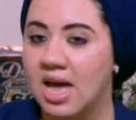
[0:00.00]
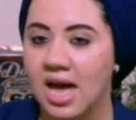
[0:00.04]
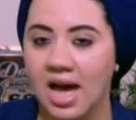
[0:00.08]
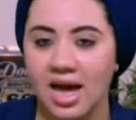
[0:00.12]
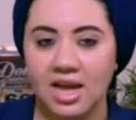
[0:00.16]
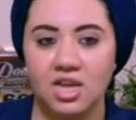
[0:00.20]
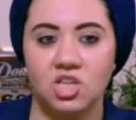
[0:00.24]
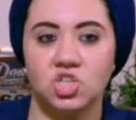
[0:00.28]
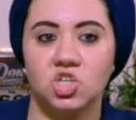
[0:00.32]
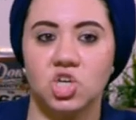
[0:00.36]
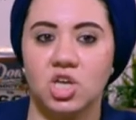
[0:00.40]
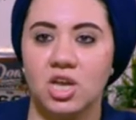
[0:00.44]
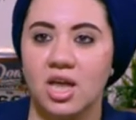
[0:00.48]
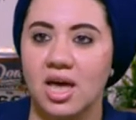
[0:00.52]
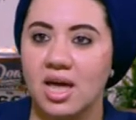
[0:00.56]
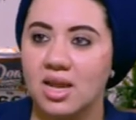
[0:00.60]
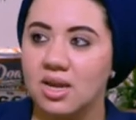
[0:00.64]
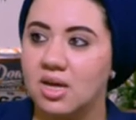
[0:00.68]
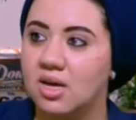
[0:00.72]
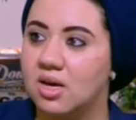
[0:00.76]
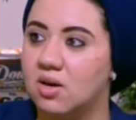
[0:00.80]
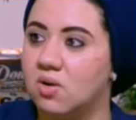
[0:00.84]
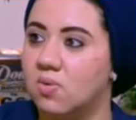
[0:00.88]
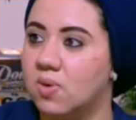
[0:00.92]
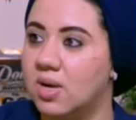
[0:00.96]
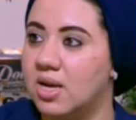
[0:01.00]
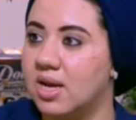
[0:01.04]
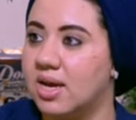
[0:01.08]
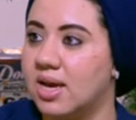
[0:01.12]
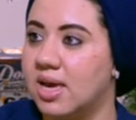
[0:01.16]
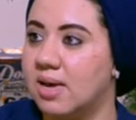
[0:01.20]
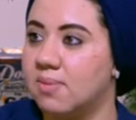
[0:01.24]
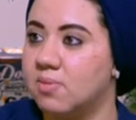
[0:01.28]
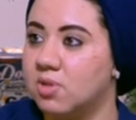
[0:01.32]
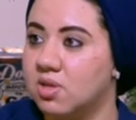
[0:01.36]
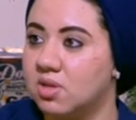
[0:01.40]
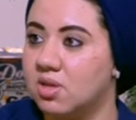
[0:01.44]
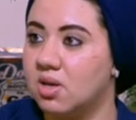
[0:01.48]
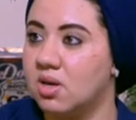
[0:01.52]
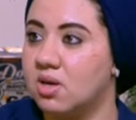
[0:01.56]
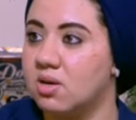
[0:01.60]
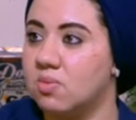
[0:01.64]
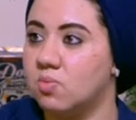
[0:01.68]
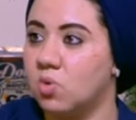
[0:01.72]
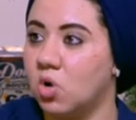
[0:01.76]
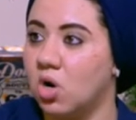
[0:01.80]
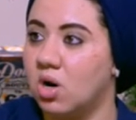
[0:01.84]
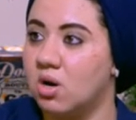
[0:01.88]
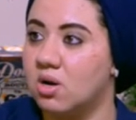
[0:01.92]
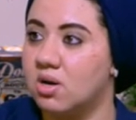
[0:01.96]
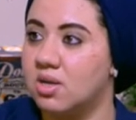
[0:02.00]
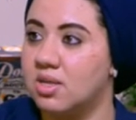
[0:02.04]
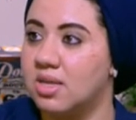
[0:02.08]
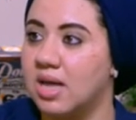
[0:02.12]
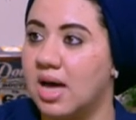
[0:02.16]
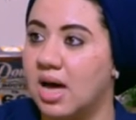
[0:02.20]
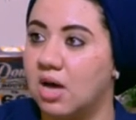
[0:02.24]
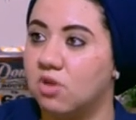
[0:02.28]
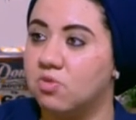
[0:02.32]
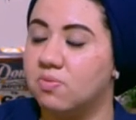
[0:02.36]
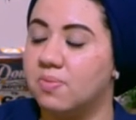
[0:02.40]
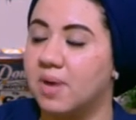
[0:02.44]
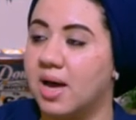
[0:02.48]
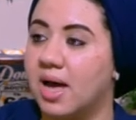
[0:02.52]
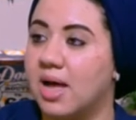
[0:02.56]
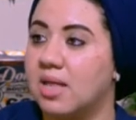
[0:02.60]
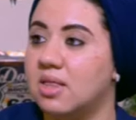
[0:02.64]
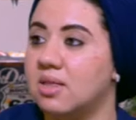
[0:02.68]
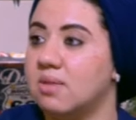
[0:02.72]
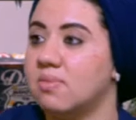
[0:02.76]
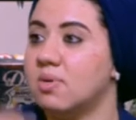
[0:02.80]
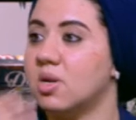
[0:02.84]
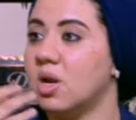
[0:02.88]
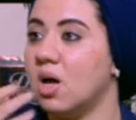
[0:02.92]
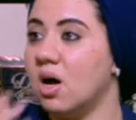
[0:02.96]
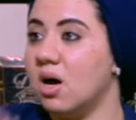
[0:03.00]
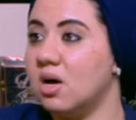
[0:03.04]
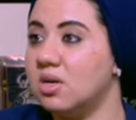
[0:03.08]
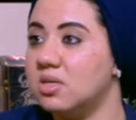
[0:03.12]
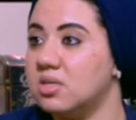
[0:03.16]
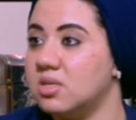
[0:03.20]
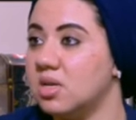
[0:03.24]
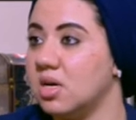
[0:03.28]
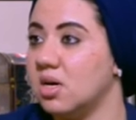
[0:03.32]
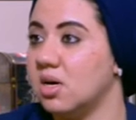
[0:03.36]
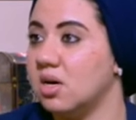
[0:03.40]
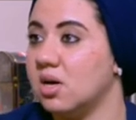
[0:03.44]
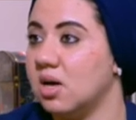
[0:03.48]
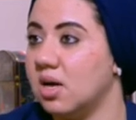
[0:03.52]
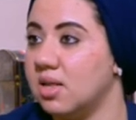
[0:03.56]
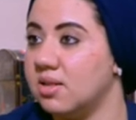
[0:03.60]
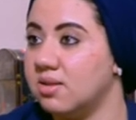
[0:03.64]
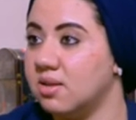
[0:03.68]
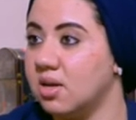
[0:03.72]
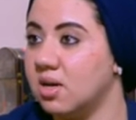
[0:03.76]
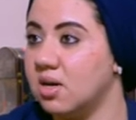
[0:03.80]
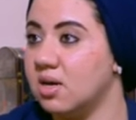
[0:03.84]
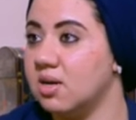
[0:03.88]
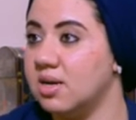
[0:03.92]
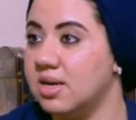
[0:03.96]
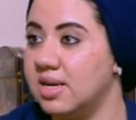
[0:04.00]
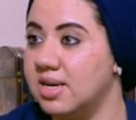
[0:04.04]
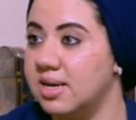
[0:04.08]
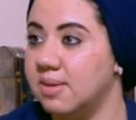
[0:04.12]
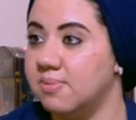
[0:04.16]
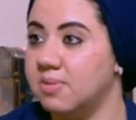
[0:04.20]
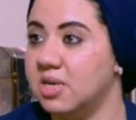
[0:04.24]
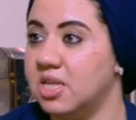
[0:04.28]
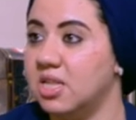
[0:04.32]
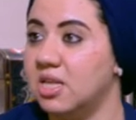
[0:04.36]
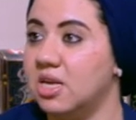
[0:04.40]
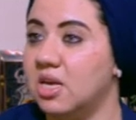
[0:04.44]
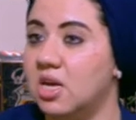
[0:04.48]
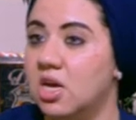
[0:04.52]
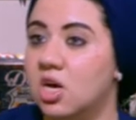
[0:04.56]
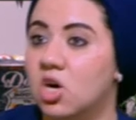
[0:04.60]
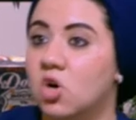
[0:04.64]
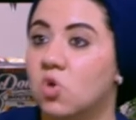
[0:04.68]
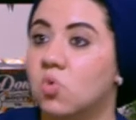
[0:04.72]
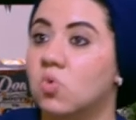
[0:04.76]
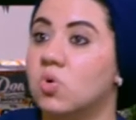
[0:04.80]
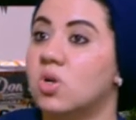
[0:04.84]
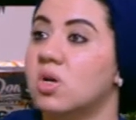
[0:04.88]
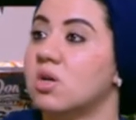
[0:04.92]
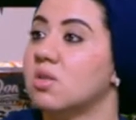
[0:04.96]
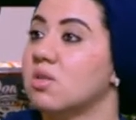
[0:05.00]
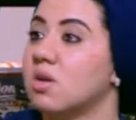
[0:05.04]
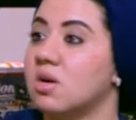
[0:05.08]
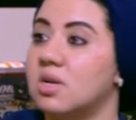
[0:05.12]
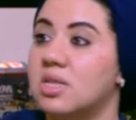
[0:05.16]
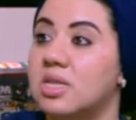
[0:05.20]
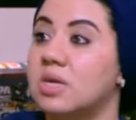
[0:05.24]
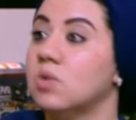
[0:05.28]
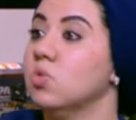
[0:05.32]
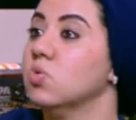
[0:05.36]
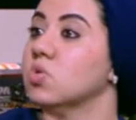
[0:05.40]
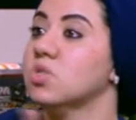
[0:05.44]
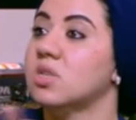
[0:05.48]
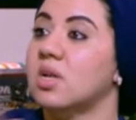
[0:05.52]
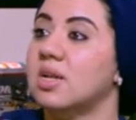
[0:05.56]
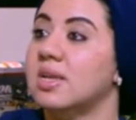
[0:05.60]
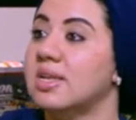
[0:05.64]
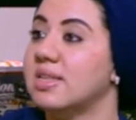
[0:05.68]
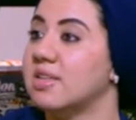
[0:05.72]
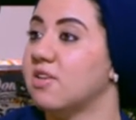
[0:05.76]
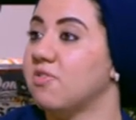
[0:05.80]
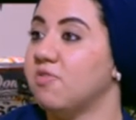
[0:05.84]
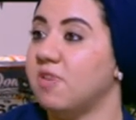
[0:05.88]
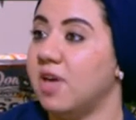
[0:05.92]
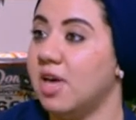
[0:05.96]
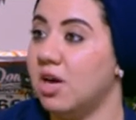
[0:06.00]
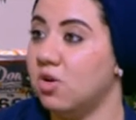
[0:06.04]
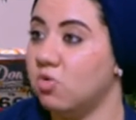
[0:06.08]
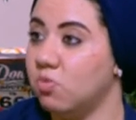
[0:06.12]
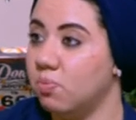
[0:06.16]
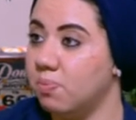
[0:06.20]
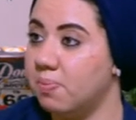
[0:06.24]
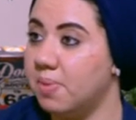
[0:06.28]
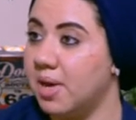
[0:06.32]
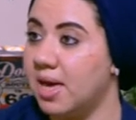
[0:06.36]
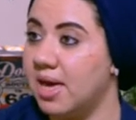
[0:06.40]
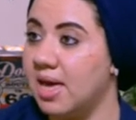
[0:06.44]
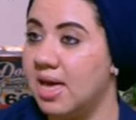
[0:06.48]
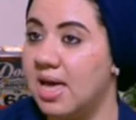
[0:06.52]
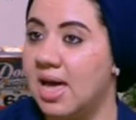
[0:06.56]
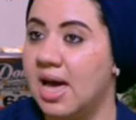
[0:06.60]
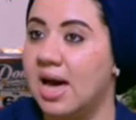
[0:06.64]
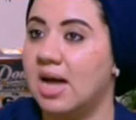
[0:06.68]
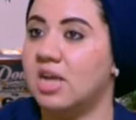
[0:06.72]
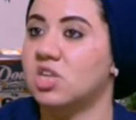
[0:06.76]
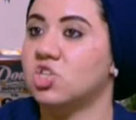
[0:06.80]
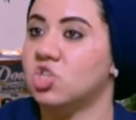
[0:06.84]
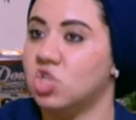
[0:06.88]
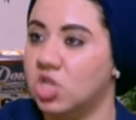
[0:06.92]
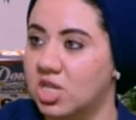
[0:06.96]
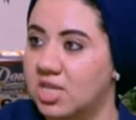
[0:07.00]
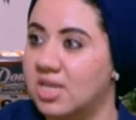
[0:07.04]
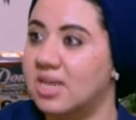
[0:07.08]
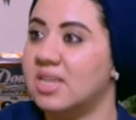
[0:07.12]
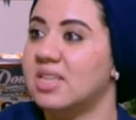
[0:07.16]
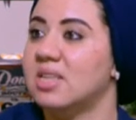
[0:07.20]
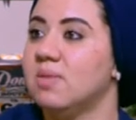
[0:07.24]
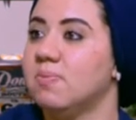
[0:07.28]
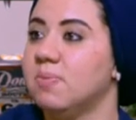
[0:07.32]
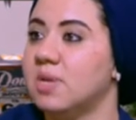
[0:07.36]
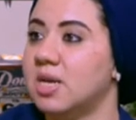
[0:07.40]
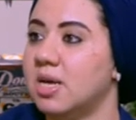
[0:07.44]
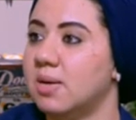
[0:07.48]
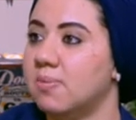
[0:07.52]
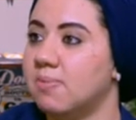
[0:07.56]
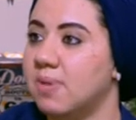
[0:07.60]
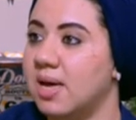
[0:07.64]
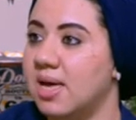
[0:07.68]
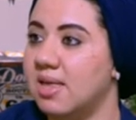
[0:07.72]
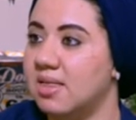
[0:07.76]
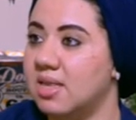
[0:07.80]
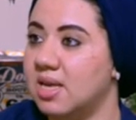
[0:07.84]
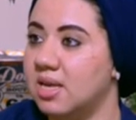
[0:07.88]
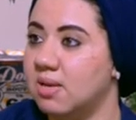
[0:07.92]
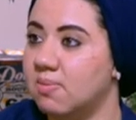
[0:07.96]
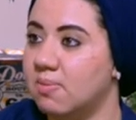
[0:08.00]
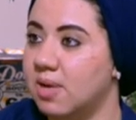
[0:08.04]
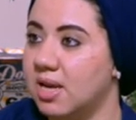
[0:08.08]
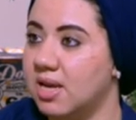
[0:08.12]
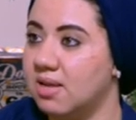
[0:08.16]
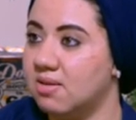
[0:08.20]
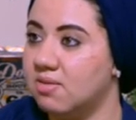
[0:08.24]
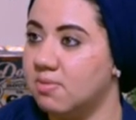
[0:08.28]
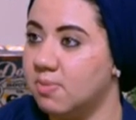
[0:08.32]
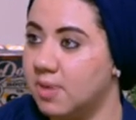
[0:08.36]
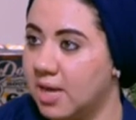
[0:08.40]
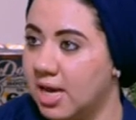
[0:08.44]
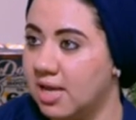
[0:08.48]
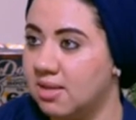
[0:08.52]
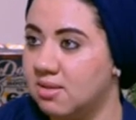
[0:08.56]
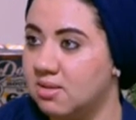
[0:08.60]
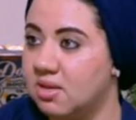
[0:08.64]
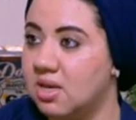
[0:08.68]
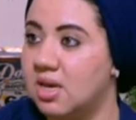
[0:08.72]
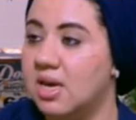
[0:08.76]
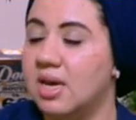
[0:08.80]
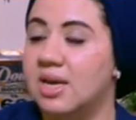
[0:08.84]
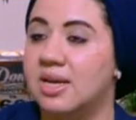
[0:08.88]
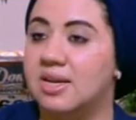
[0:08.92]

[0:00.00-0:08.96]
علشان انا وانا جايه من تيار معارض اقعد مع حد من اقصى التيار اليميني ونقدر نوصل لتفاهم ما علشان احنا الاثنين بنحب هذه البلد بجد